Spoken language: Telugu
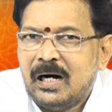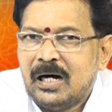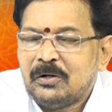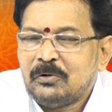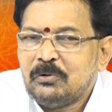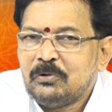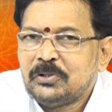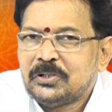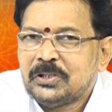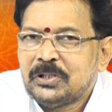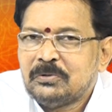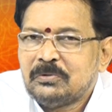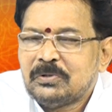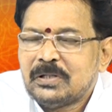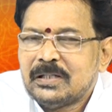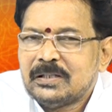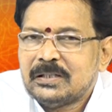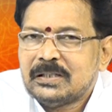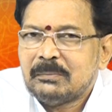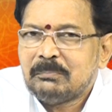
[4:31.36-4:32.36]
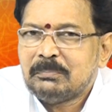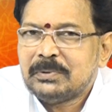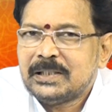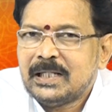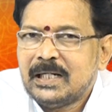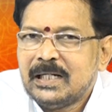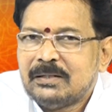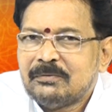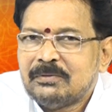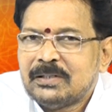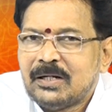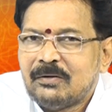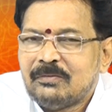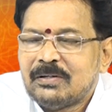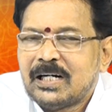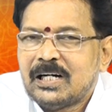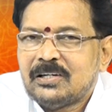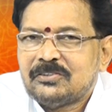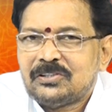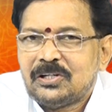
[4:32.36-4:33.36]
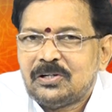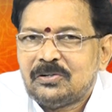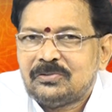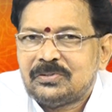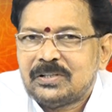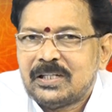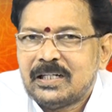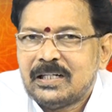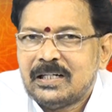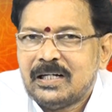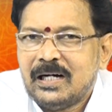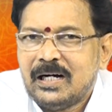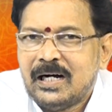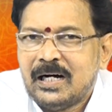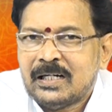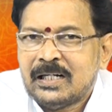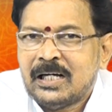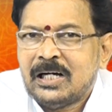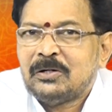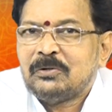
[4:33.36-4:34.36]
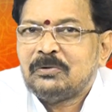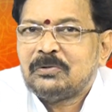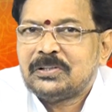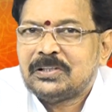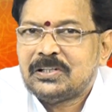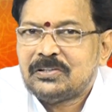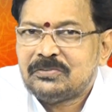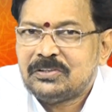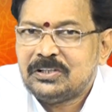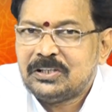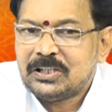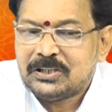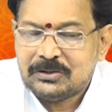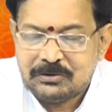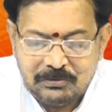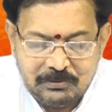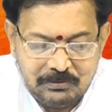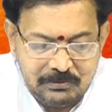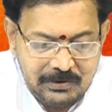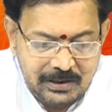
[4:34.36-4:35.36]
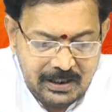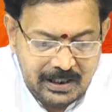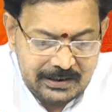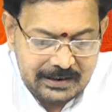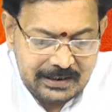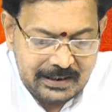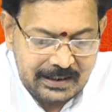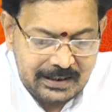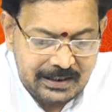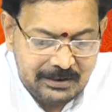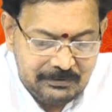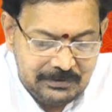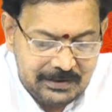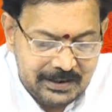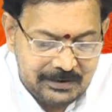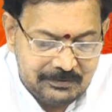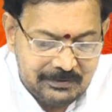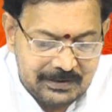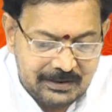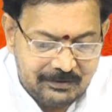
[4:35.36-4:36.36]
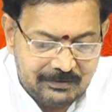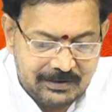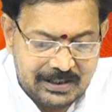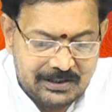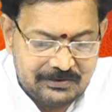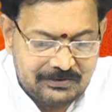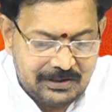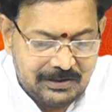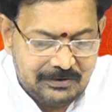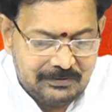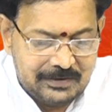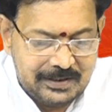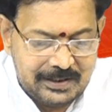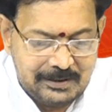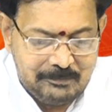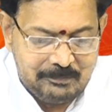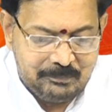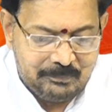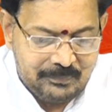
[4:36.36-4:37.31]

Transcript: ఆరోగ్యం కూడా దెబ్బతినేటువంటి అవకాశాలు వస్తాయి అనారోగ్య స్థితిగతులు అధికంగా ఉండేటువంటి అవకాశాలు ఉంటాయి